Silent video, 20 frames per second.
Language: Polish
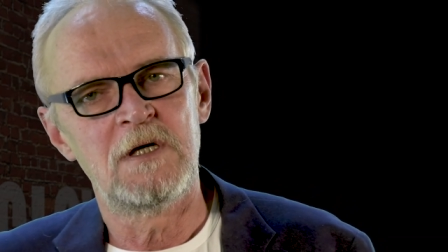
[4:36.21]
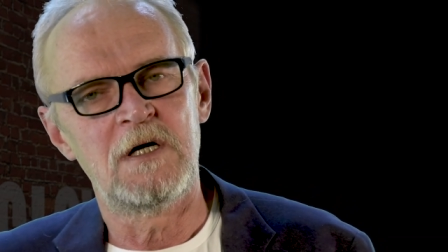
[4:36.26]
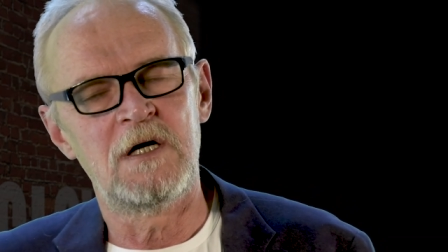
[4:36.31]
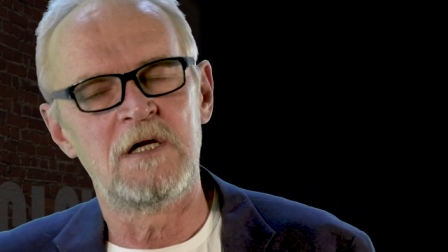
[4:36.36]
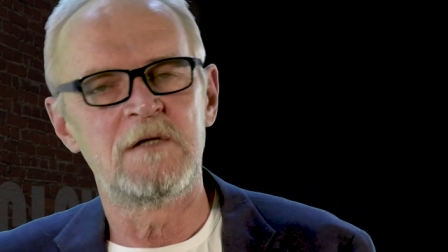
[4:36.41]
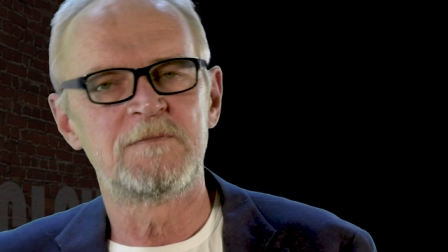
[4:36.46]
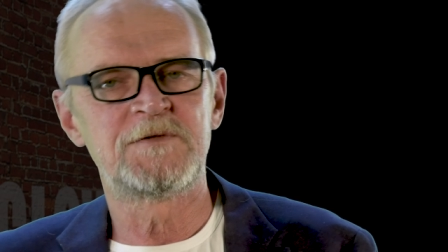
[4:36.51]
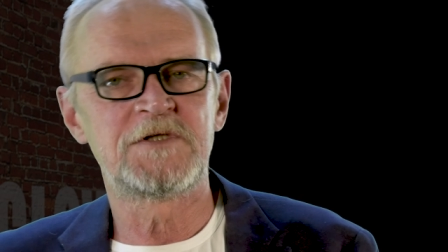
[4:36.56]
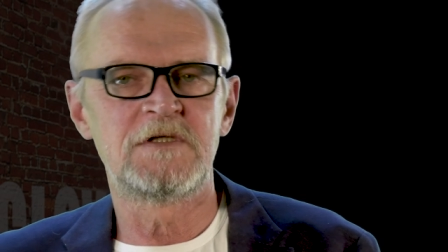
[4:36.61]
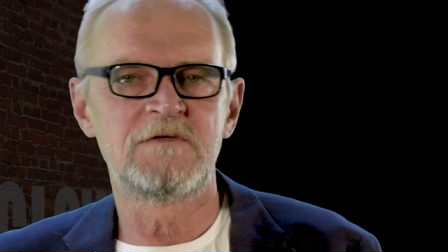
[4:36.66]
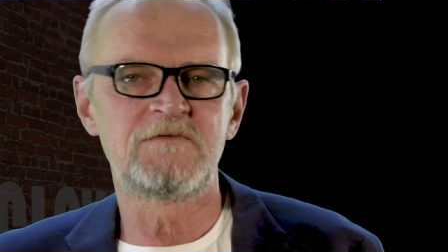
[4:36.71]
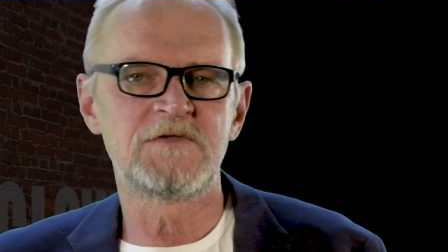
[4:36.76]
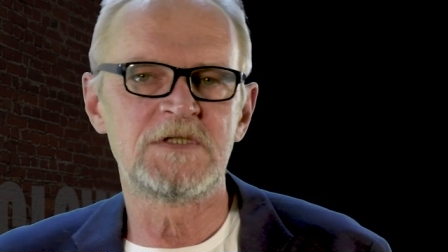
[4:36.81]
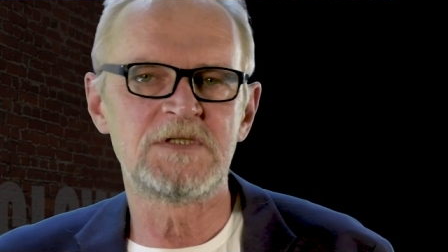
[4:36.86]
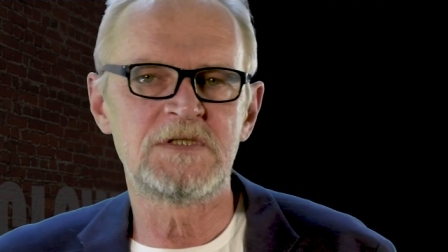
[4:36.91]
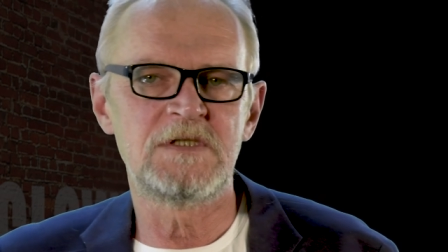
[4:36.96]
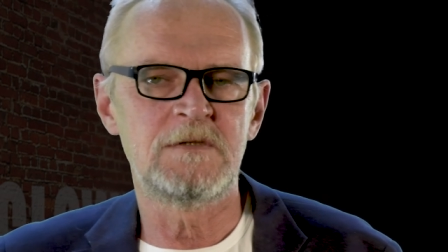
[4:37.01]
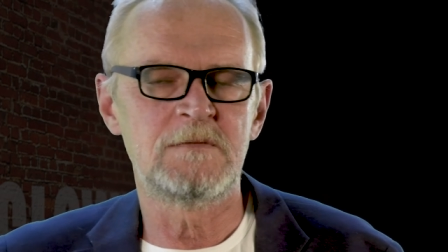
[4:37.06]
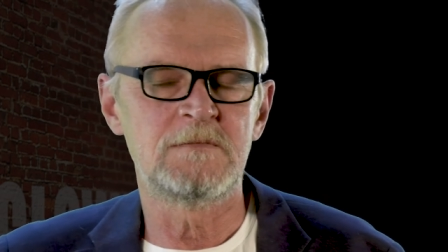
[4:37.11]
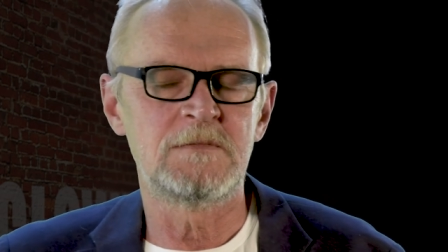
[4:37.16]
ale przede
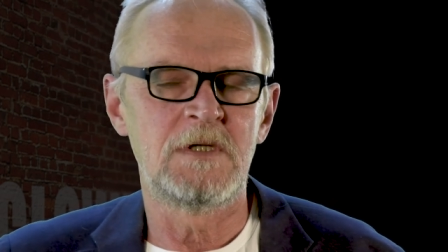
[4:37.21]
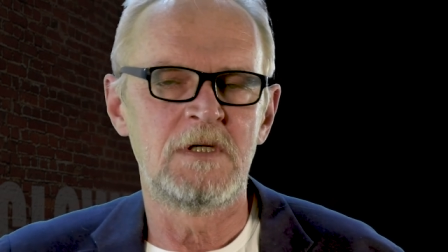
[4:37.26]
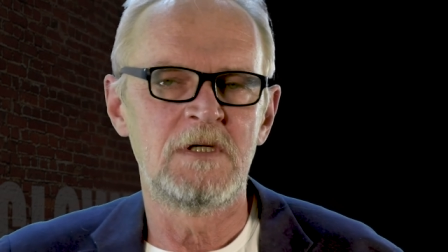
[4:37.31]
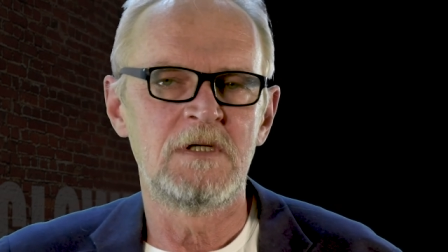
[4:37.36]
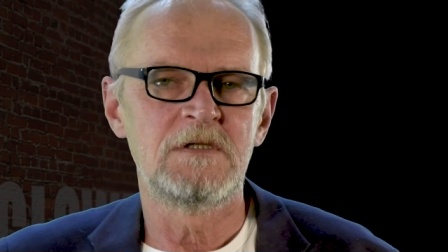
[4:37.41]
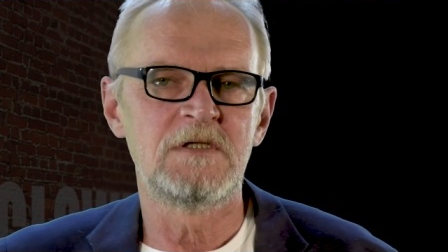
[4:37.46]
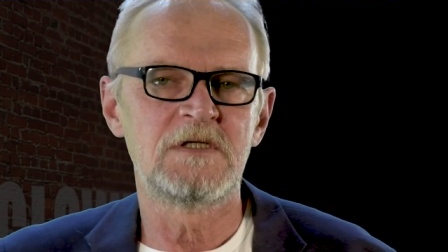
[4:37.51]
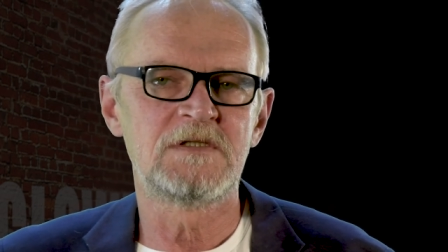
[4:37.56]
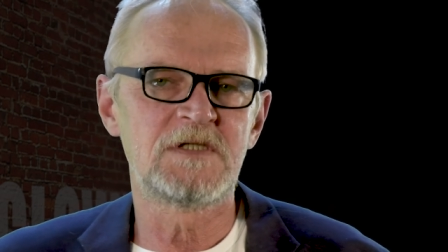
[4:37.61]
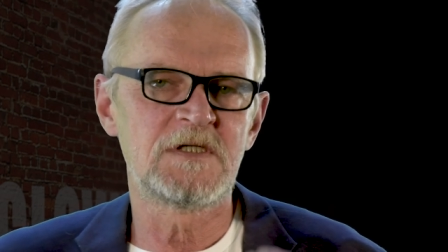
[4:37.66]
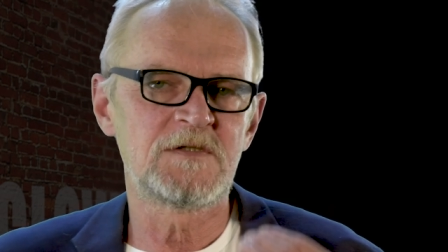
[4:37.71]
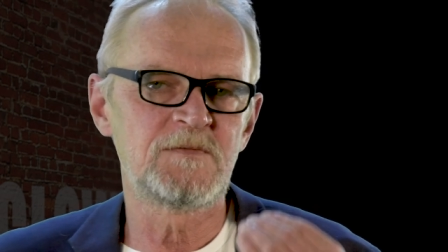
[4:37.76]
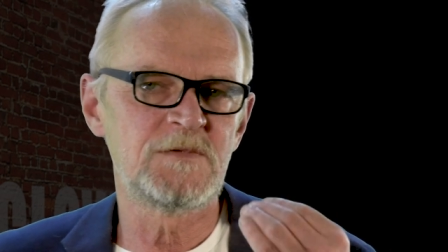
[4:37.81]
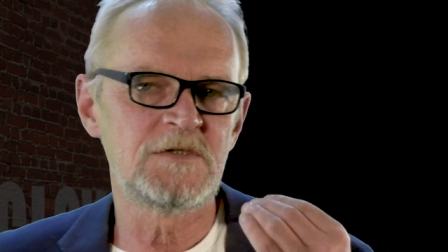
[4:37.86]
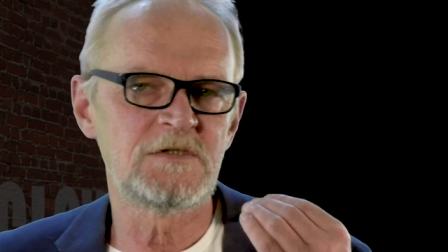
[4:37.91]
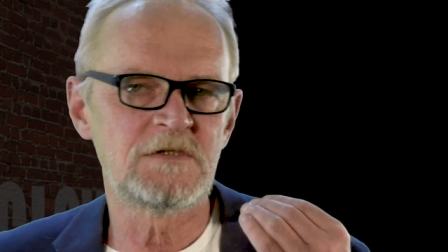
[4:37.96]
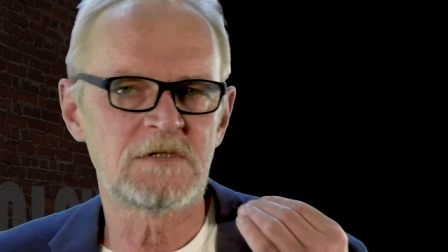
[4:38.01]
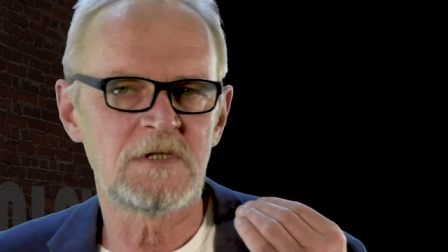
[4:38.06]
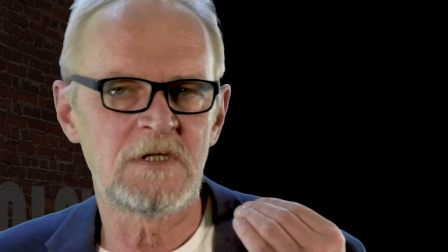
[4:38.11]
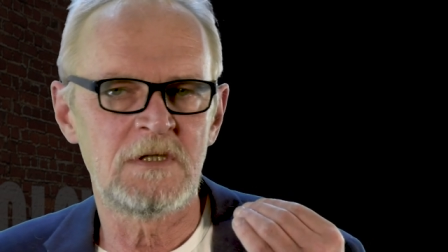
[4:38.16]
wszystkim
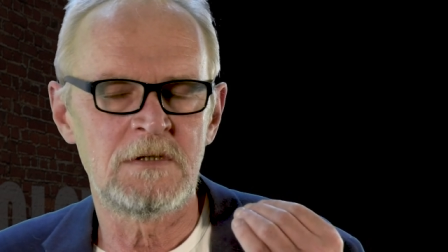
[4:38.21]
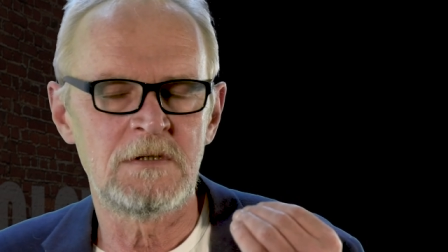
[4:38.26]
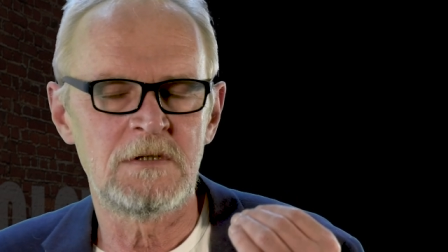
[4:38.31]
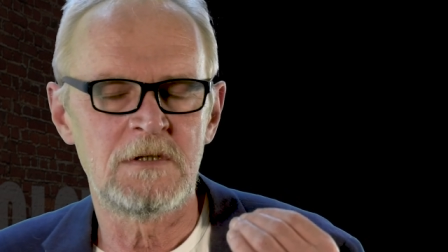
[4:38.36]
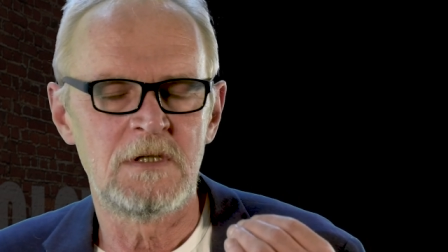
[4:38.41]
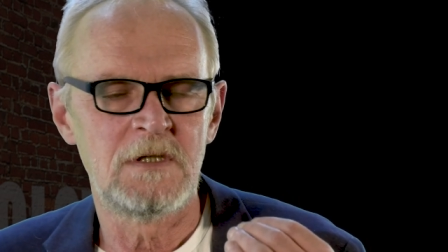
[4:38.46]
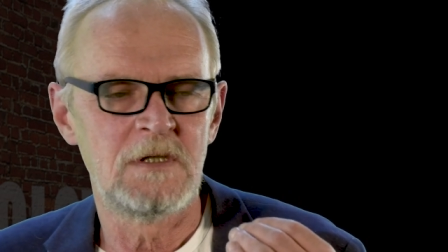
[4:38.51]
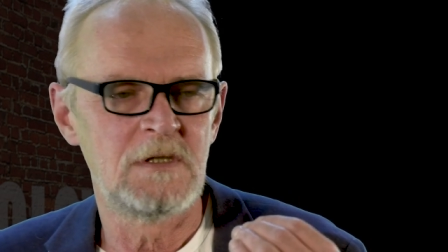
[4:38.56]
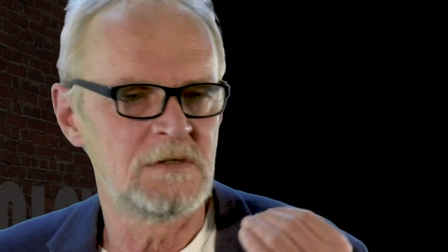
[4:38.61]
jesteśmy dzisiaj